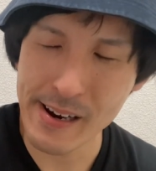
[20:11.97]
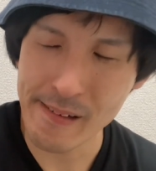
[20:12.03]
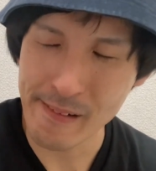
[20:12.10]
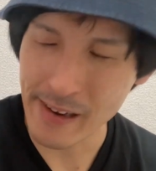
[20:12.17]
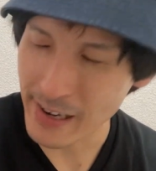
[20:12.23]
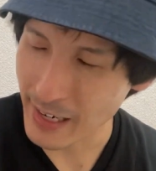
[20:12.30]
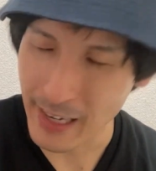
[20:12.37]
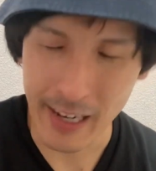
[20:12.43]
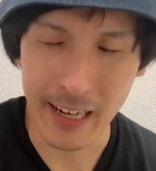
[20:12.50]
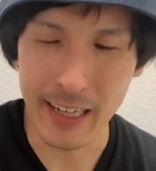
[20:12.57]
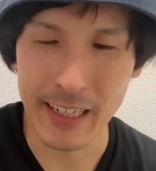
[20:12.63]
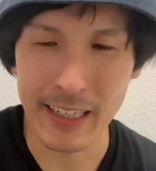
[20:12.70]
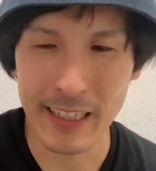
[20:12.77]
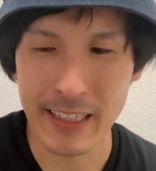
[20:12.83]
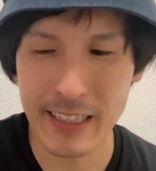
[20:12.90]
わからない。
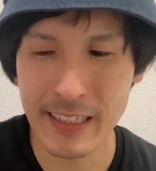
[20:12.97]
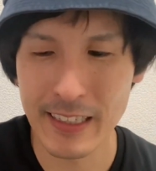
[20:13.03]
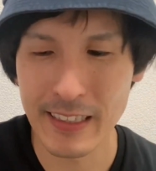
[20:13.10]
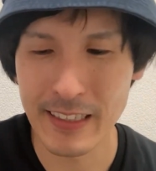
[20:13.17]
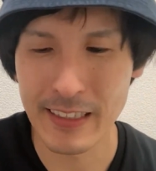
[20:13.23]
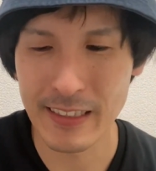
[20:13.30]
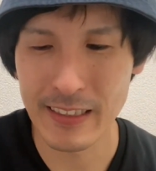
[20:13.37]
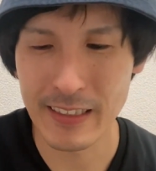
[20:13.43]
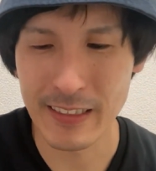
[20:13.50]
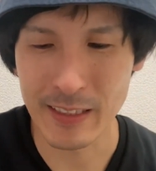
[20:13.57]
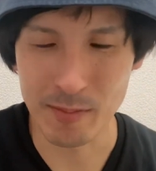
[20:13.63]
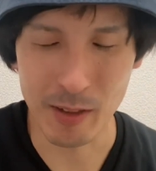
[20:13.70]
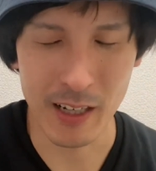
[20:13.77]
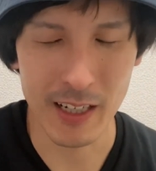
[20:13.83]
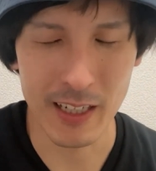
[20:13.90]

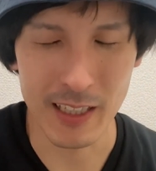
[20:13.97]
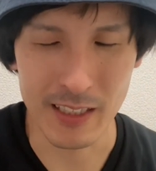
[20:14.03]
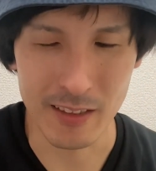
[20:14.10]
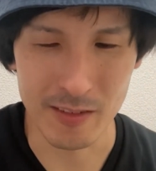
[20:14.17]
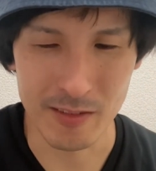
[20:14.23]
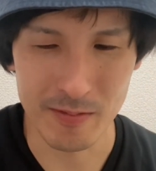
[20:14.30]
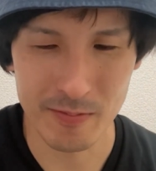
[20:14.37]
今考えてる。